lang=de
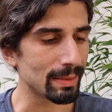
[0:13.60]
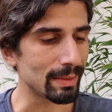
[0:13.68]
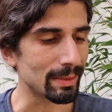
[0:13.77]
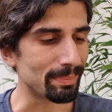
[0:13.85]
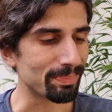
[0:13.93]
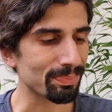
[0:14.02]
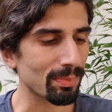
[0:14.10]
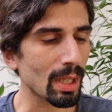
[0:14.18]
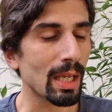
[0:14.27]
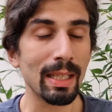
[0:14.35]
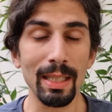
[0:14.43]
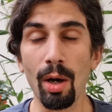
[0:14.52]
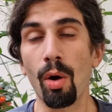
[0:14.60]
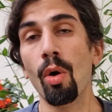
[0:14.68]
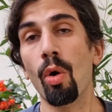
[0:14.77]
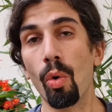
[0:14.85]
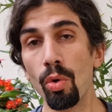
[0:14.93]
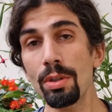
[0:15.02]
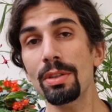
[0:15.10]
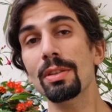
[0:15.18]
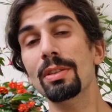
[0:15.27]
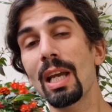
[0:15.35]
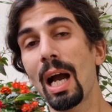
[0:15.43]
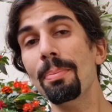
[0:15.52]
Ähm, genau, und
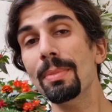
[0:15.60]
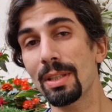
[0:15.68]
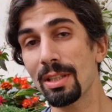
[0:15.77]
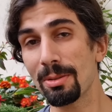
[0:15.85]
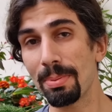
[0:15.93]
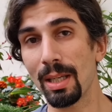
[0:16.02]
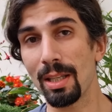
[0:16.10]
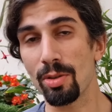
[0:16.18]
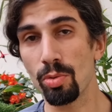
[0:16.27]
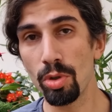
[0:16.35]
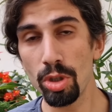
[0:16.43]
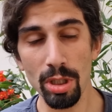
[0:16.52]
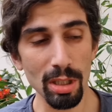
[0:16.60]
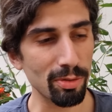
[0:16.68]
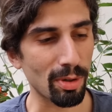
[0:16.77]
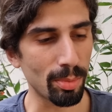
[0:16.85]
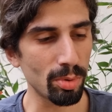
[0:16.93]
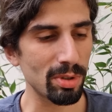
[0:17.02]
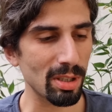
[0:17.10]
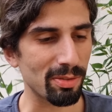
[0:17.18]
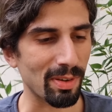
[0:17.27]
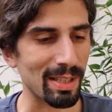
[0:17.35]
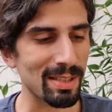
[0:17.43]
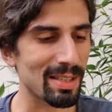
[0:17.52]
äh, die haben mir dieses Paket zugeschickt,
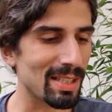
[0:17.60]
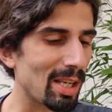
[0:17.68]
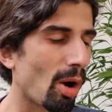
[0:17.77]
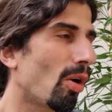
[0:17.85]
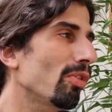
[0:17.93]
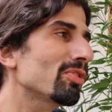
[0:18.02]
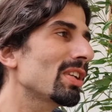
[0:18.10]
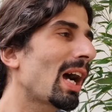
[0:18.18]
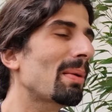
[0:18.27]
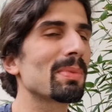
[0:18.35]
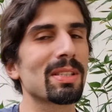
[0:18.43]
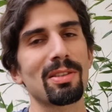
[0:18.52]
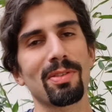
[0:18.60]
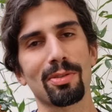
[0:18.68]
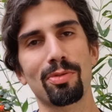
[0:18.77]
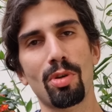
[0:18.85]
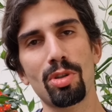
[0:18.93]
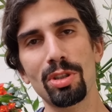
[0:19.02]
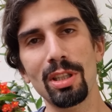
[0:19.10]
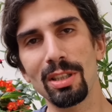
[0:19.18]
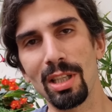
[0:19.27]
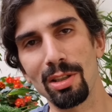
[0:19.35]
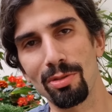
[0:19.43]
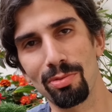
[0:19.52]
vermutlich, weil sie sich erhofft haben, dass ich was
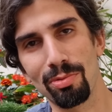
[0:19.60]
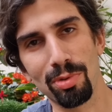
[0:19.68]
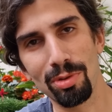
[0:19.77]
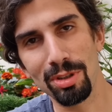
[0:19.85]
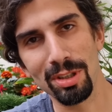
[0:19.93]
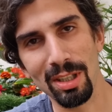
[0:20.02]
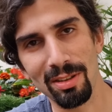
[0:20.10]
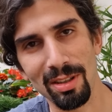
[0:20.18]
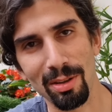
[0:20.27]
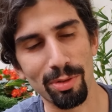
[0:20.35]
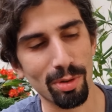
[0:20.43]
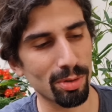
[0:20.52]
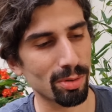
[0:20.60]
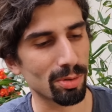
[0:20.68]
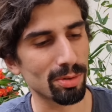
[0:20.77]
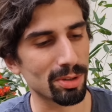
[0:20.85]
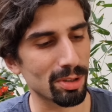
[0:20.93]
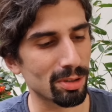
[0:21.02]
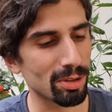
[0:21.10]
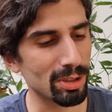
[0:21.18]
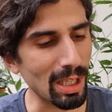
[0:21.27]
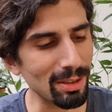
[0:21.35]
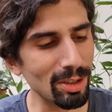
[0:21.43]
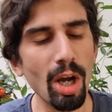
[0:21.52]
vorstelle, denn ich wusste nichts davon und äh, ich
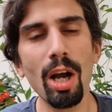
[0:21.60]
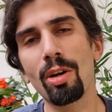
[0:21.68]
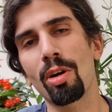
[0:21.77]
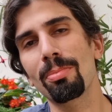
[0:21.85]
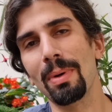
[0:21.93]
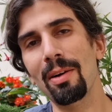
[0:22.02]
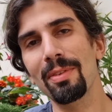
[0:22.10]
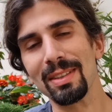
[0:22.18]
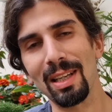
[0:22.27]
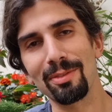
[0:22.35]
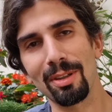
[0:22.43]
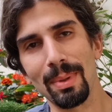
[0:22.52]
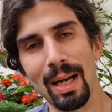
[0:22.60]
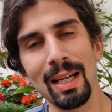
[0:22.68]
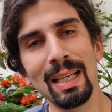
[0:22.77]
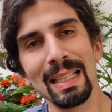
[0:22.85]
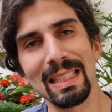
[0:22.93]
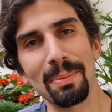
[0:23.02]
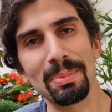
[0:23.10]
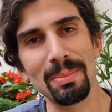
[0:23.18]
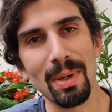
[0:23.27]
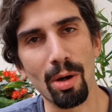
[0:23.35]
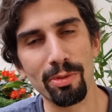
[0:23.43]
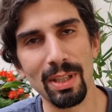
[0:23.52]
dachte, ja, komm, machen wir es einfach mal. Ich habe die
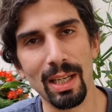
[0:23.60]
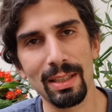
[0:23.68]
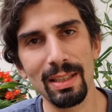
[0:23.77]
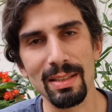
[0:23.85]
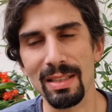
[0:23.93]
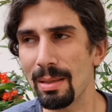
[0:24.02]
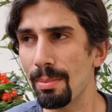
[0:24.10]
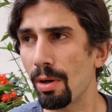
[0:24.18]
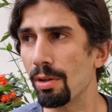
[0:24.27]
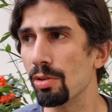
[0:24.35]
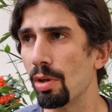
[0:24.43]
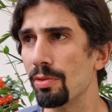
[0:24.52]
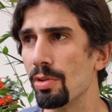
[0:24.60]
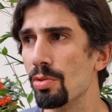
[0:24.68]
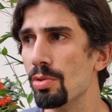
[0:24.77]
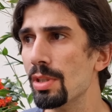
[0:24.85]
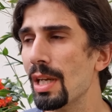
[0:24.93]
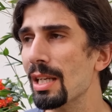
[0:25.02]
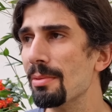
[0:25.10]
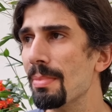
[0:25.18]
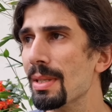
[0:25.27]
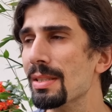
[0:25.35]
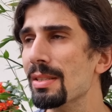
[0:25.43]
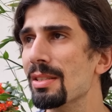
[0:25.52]
mal auf der ISM, also auf der
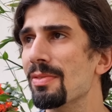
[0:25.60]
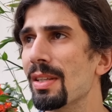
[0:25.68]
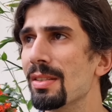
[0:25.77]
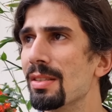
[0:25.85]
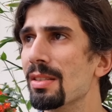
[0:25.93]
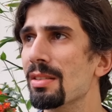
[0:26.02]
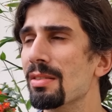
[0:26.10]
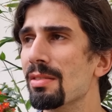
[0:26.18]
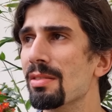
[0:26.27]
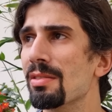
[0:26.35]
Süßigkeitenmesse 2020